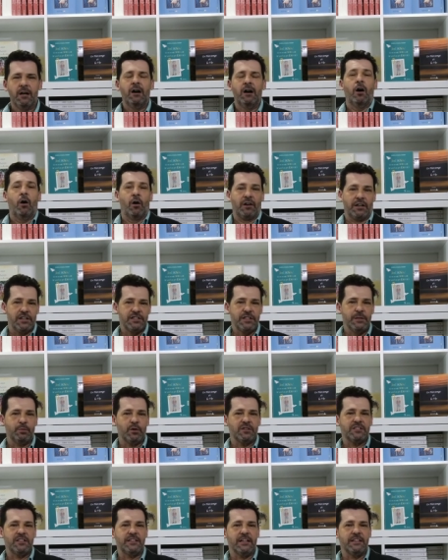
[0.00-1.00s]
Engagée
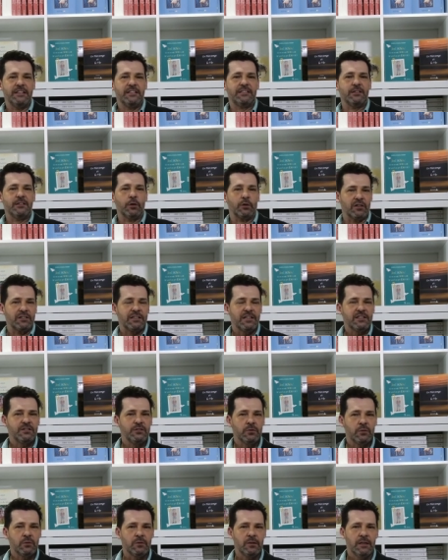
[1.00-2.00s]
pour ses qualités
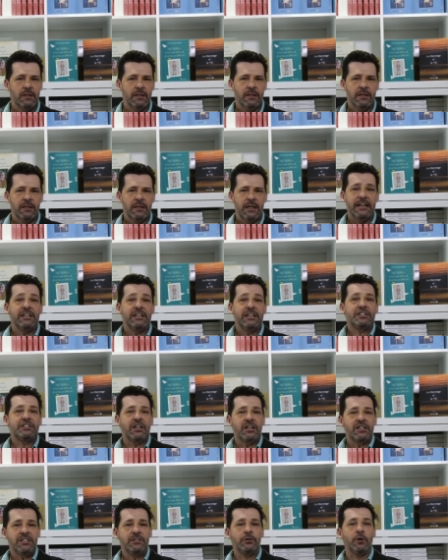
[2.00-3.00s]
d'orientation, elle est
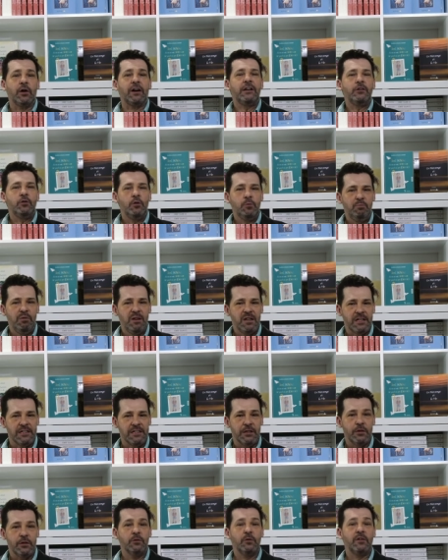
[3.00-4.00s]
chargée de
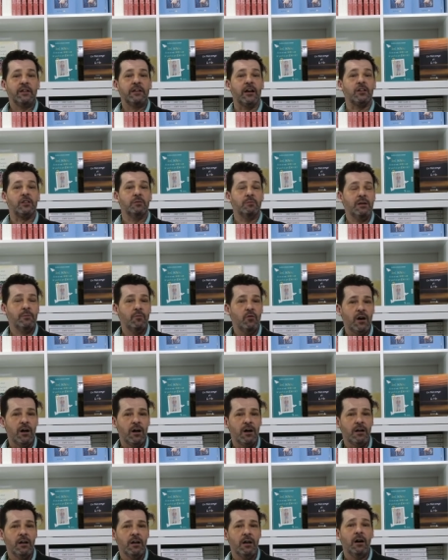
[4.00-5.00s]
récupérer une carte
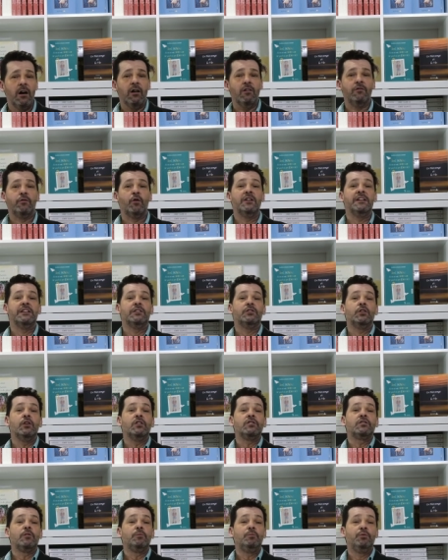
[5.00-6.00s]
mémoire volée
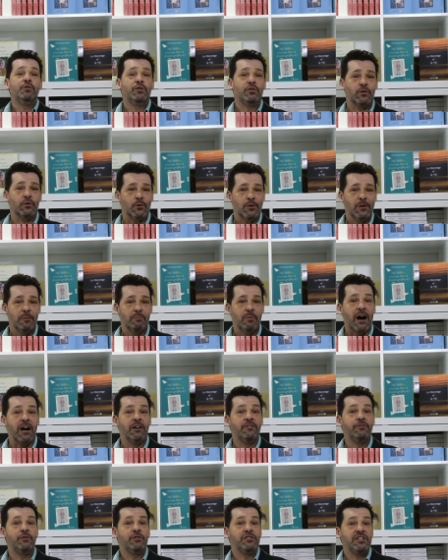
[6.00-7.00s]
deux ans plus tôt par
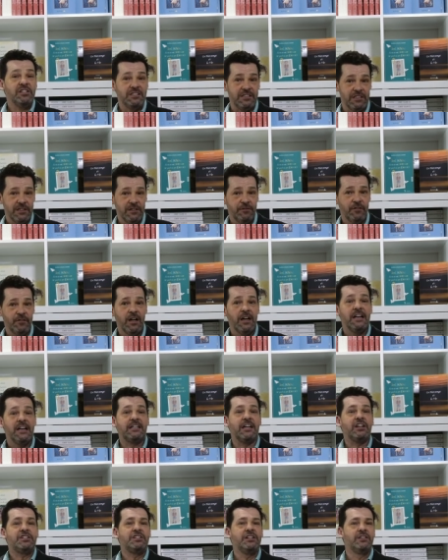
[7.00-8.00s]
un fugitif
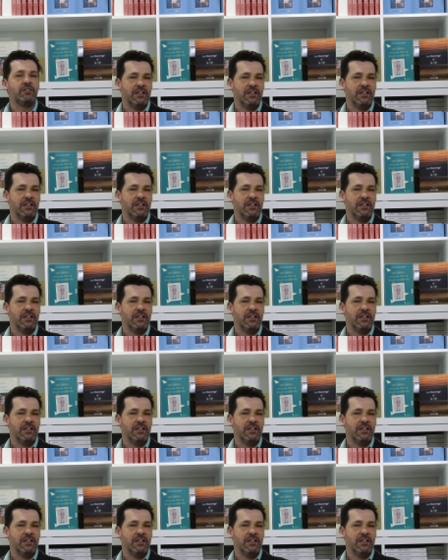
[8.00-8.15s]
caché dans